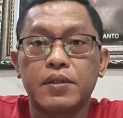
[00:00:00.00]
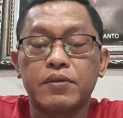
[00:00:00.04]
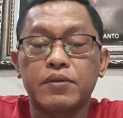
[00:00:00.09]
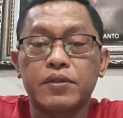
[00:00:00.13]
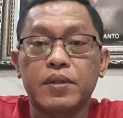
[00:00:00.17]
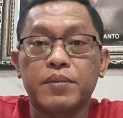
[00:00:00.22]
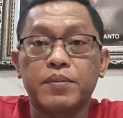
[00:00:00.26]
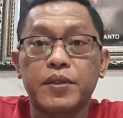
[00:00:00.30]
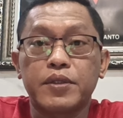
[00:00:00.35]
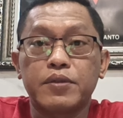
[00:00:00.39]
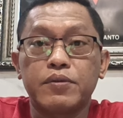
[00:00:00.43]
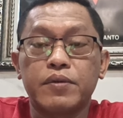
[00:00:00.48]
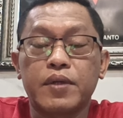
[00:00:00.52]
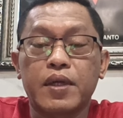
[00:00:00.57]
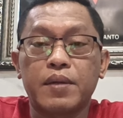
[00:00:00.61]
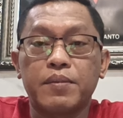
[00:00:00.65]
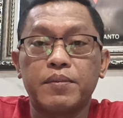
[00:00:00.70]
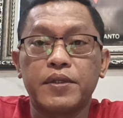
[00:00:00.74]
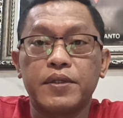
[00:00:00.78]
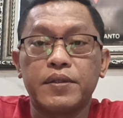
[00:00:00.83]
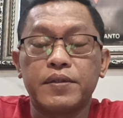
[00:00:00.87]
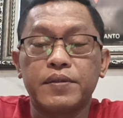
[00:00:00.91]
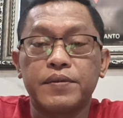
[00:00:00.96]
itu sampai
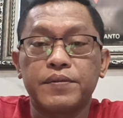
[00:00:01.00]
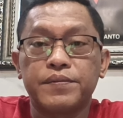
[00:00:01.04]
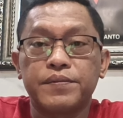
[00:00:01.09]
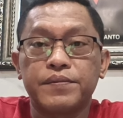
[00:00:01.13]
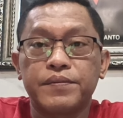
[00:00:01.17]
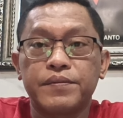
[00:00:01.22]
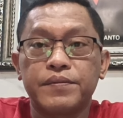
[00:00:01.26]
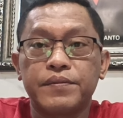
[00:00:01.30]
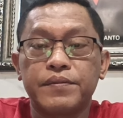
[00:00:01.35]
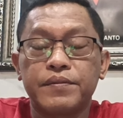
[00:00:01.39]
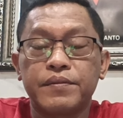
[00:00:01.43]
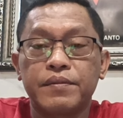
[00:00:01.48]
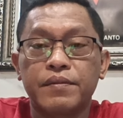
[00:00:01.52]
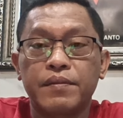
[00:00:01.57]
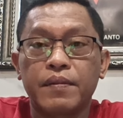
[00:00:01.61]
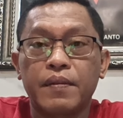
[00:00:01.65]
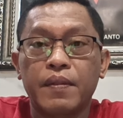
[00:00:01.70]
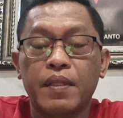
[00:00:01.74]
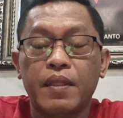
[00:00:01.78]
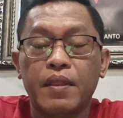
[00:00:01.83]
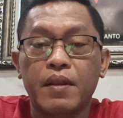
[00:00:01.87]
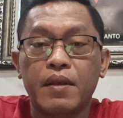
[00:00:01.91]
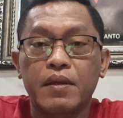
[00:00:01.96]
tsunami.
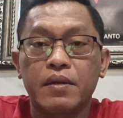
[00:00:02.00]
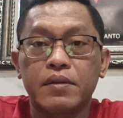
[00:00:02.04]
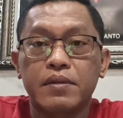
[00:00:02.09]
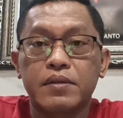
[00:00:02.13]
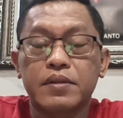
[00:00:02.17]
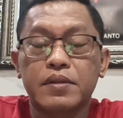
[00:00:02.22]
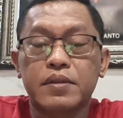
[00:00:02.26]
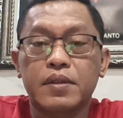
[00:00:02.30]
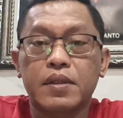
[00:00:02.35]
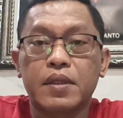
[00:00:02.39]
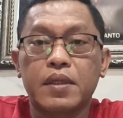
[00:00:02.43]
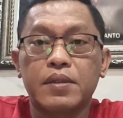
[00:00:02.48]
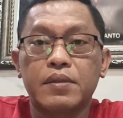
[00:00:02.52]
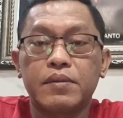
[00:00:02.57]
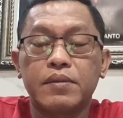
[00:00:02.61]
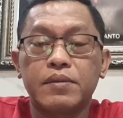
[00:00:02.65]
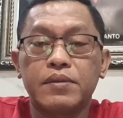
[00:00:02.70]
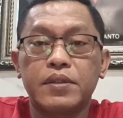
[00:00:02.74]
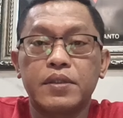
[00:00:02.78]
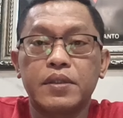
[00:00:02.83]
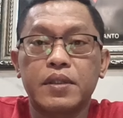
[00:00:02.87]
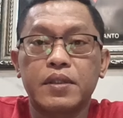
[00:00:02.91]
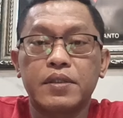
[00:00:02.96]
Setelah
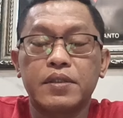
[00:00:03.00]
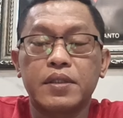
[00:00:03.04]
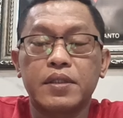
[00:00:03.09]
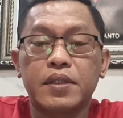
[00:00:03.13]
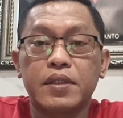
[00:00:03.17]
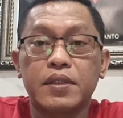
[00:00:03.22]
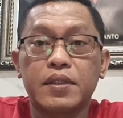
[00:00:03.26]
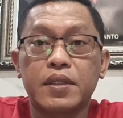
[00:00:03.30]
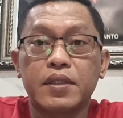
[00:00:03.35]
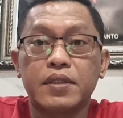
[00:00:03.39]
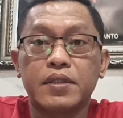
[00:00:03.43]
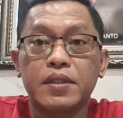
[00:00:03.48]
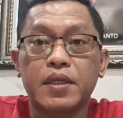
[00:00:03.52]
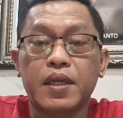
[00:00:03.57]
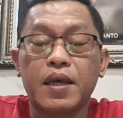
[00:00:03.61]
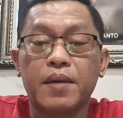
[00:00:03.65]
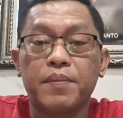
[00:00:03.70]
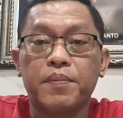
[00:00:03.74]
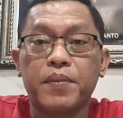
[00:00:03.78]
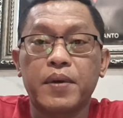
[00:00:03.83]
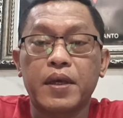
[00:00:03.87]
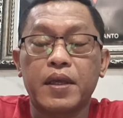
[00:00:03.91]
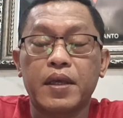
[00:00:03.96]
itu singkat cerita
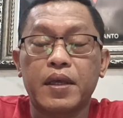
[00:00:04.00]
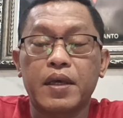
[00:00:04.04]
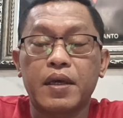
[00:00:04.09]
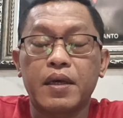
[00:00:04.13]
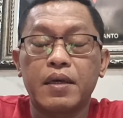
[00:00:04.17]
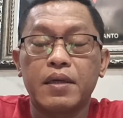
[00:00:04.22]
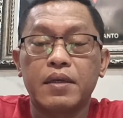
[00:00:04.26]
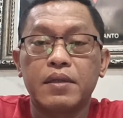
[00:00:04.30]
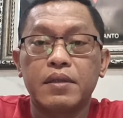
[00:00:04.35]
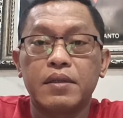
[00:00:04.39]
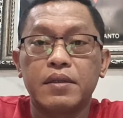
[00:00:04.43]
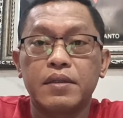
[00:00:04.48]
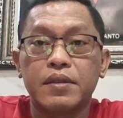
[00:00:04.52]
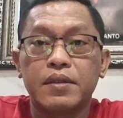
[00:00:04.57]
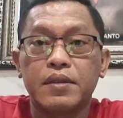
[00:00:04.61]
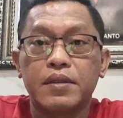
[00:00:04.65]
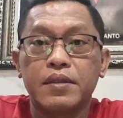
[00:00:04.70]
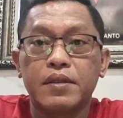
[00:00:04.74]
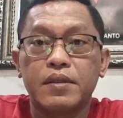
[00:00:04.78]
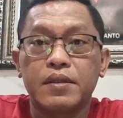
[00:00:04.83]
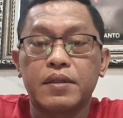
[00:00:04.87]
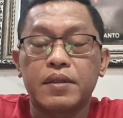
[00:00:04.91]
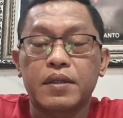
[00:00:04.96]
selapa ya.
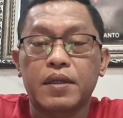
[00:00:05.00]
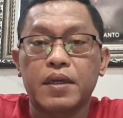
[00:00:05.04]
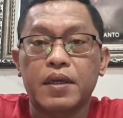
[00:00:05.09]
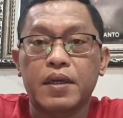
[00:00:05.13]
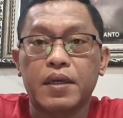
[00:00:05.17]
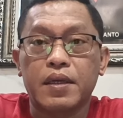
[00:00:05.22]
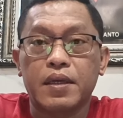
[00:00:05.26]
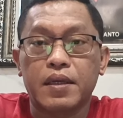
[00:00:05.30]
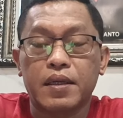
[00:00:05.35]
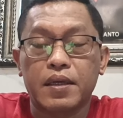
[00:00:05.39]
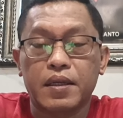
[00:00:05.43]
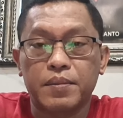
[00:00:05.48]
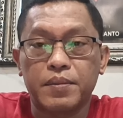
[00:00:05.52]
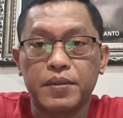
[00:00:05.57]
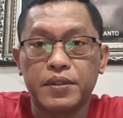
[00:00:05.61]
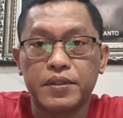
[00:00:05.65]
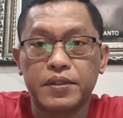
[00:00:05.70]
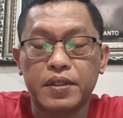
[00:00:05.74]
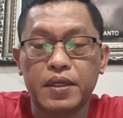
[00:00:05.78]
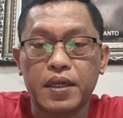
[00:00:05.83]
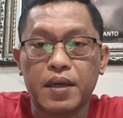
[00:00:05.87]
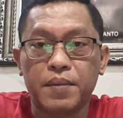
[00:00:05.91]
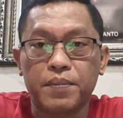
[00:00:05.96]
Nah
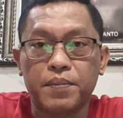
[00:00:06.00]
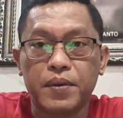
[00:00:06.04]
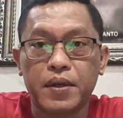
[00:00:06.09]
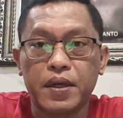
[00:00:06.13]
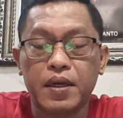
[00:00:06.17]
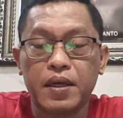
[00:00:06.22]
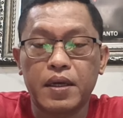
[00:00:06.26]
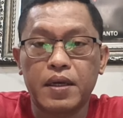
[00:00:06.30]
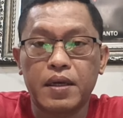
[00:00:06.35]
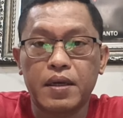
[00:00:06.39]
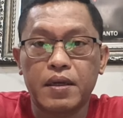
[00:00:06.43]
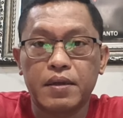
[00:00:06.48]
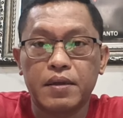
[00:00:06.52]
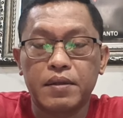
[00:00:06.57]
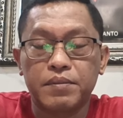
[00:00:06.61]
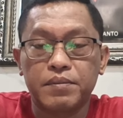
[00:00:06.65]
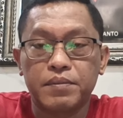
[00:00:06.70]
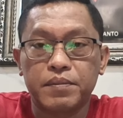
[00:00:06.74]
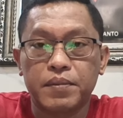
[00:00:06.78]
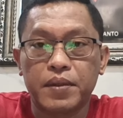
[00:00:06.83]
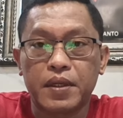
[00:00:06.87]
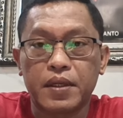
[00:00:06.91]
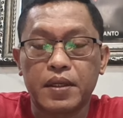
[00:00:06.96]
habis selapa
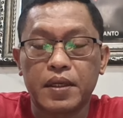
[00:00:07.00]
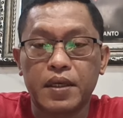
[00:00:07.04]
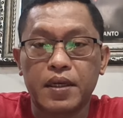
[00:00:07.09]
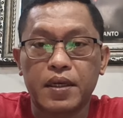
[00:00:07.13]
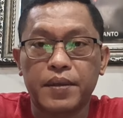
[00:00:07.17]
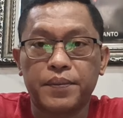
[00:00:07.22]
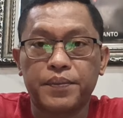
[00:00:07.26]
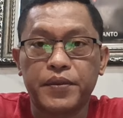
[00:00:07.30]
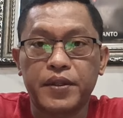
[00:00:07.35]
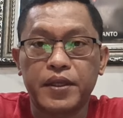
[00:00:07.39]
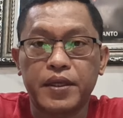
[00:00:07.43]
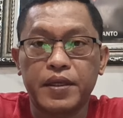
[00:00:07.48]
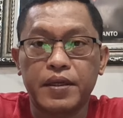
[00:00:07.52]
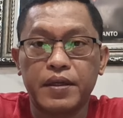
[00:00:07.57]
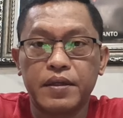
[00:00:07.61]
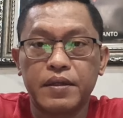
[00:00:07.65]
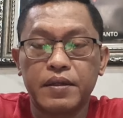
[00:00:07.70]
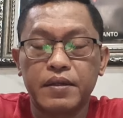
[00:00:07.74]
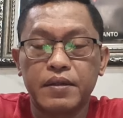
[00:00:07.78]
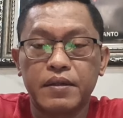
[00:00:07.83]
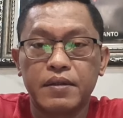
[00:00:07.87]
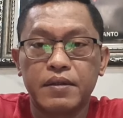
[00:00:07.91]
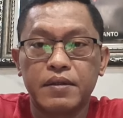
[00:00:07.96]
angka kapten
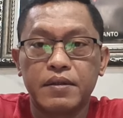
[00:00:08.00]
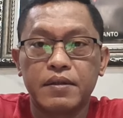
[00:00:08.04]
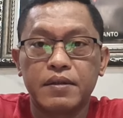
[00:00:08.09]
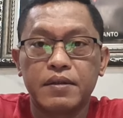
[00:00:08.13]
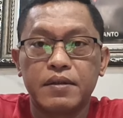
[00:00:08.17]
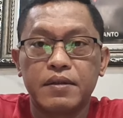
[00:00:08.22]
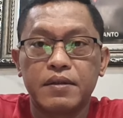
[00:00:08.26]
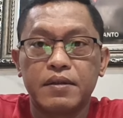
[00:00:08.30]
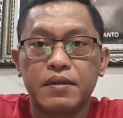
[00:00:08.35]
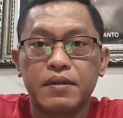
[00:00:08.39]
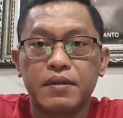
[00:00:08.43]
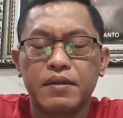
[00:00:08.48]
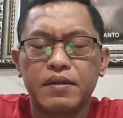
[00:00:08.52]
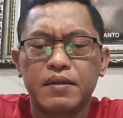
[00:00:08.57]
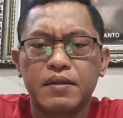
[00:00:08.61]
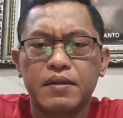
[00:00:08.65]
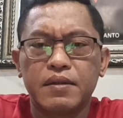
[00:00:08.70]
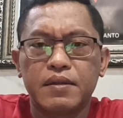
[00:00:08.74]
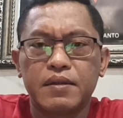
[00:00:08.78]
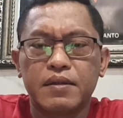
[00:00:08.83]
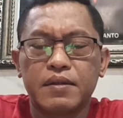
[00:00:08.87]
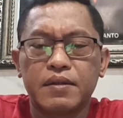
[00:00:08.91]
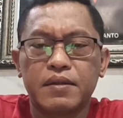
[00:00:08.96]

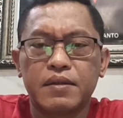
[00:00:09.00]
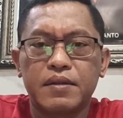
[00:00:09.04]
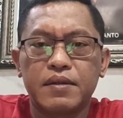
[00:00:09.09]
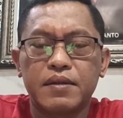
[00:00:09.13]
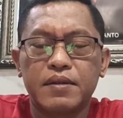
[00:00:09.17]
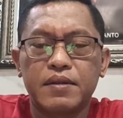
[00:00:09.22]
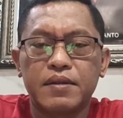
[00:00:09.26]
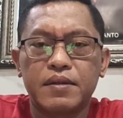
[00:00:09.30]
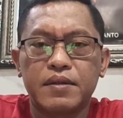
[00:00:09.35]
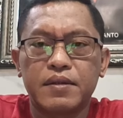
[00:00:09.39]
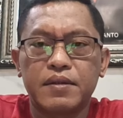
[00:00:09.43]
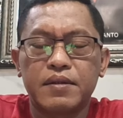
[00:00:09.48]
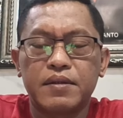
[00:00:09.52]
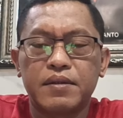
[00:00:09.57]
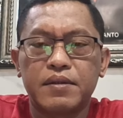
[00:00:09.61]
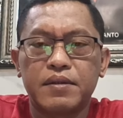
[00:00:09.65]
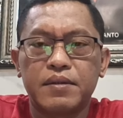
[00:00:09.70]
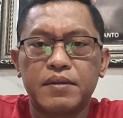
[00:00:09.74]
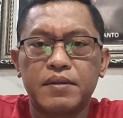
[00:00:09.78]
uh,